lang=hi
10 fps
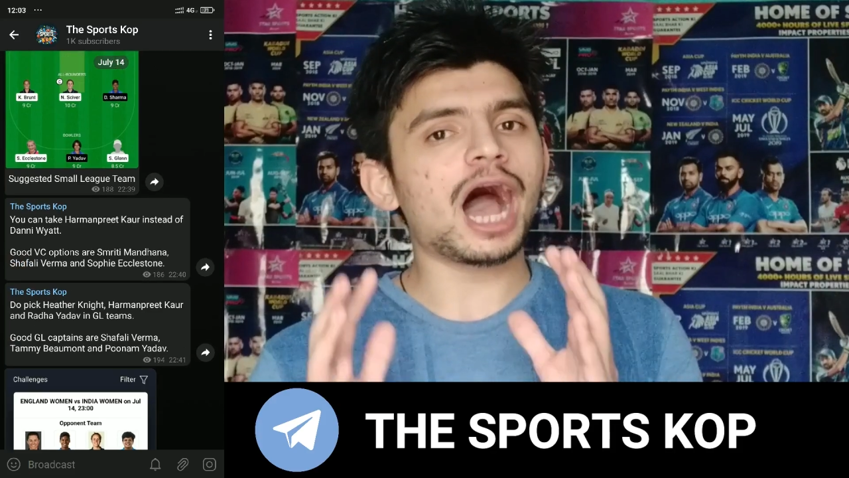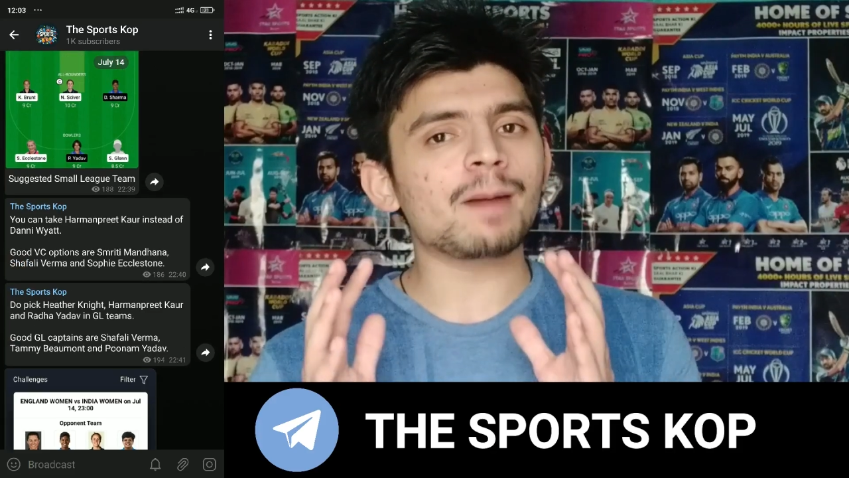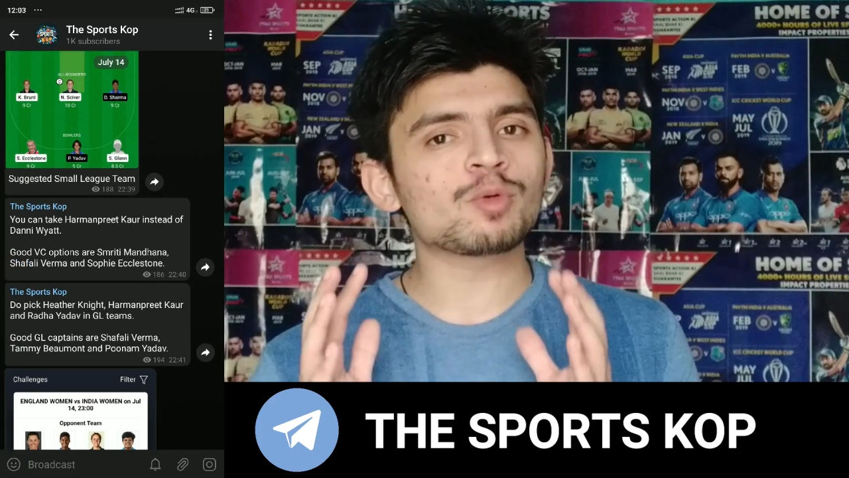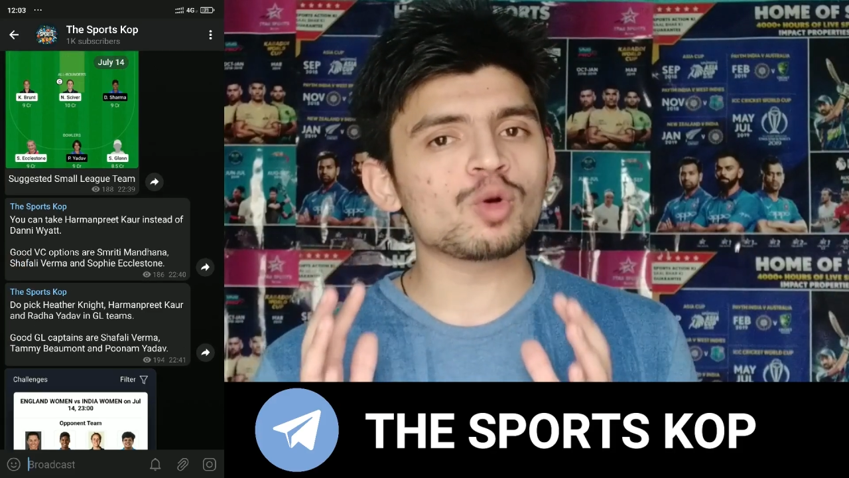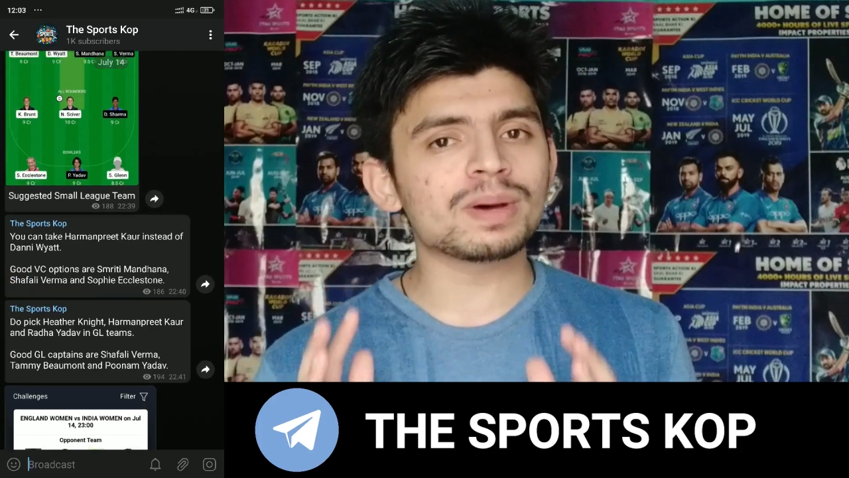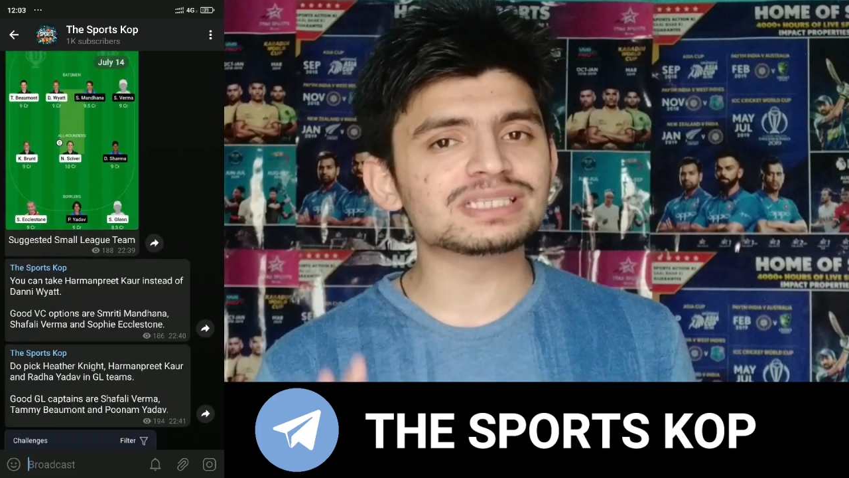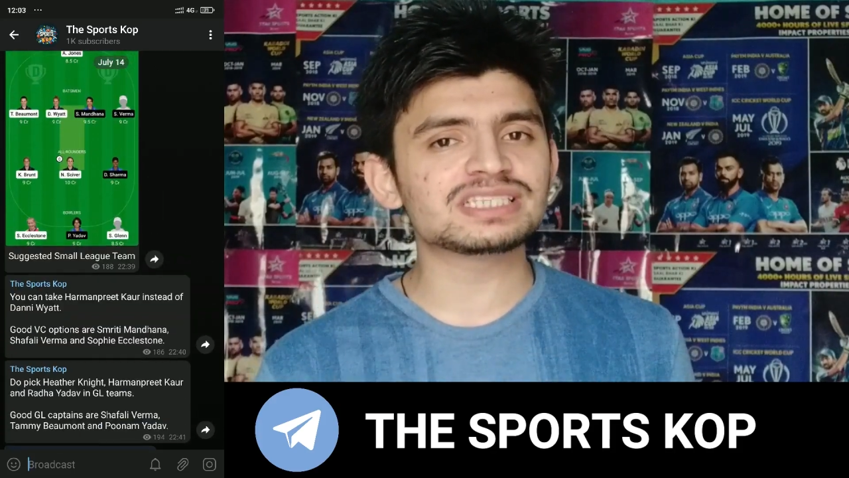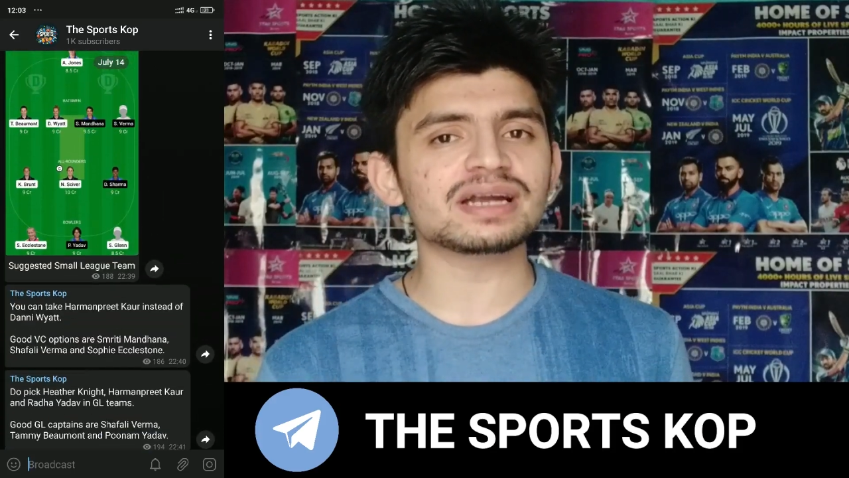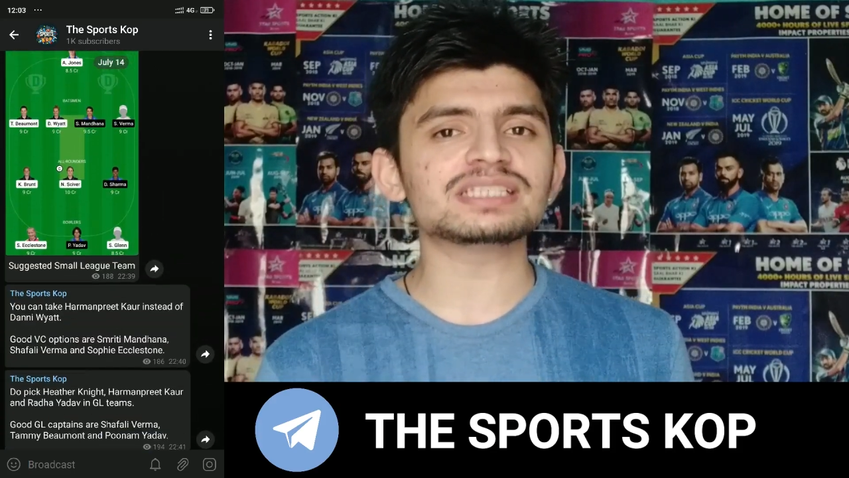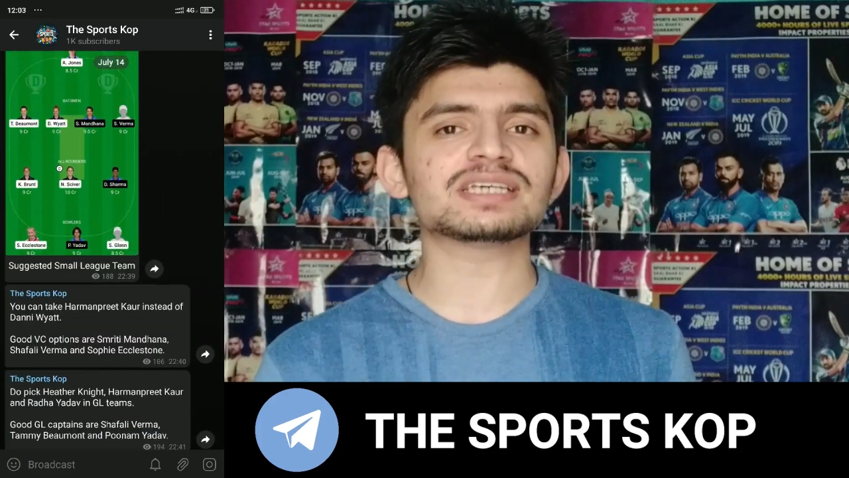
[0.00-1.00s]
आपको बस
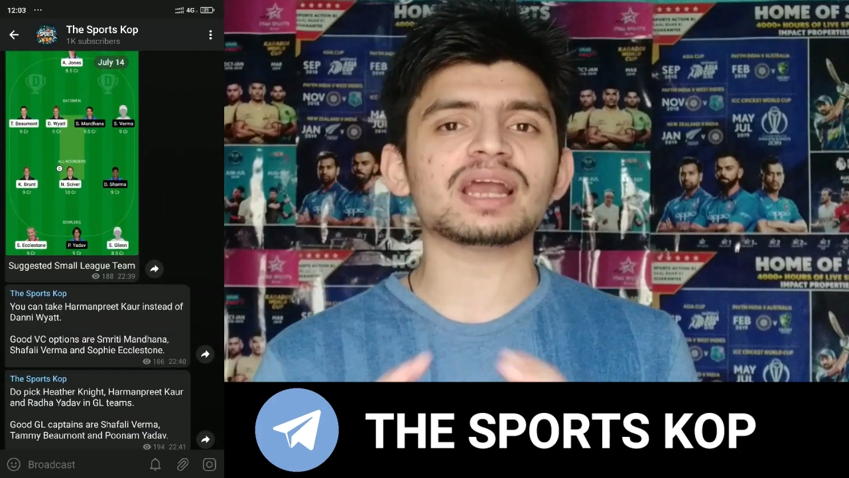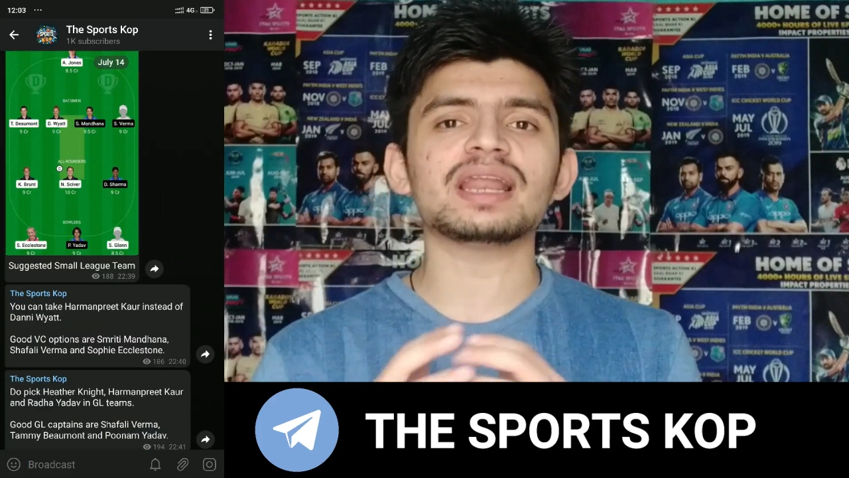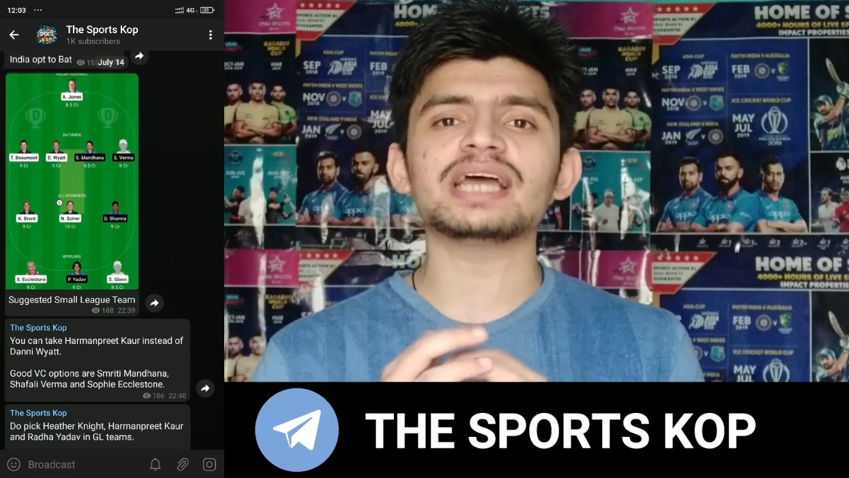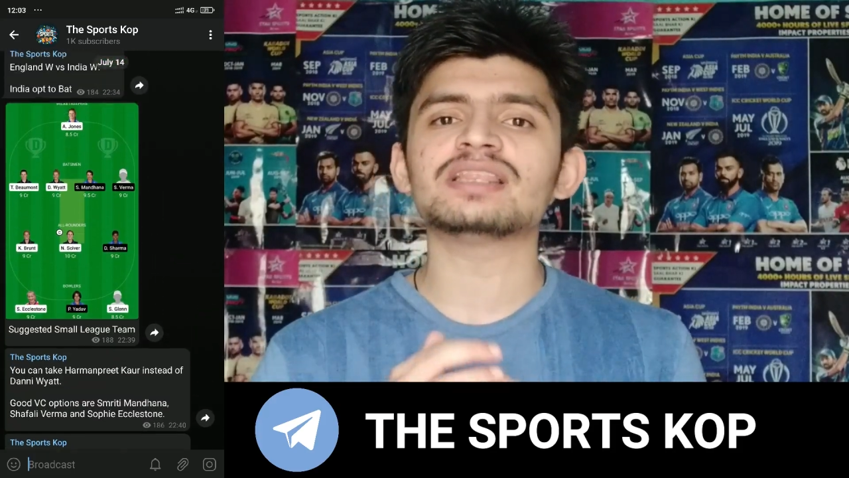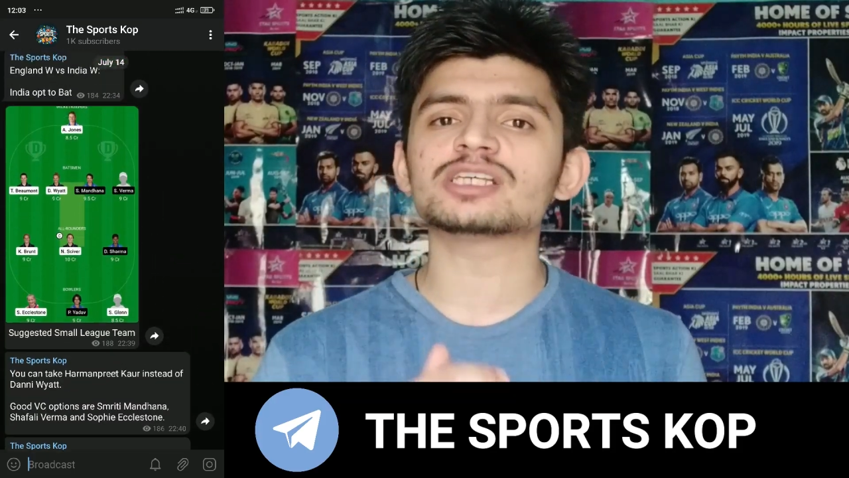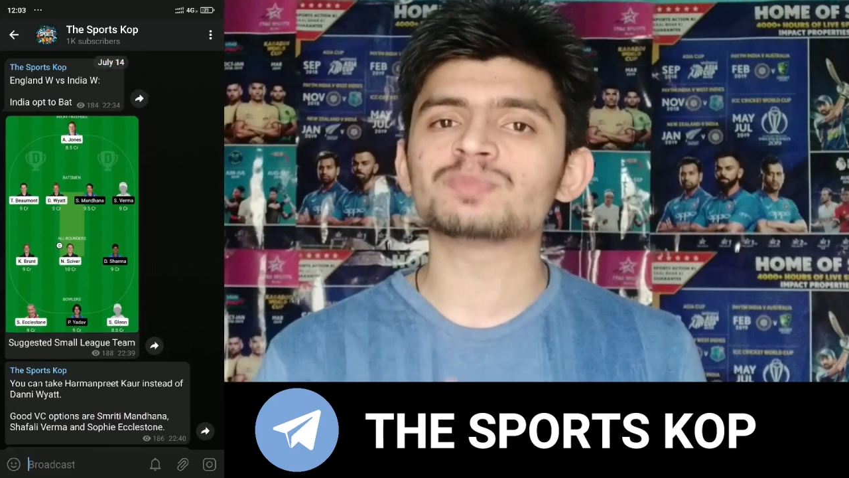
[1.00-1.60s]
सर्च करना है द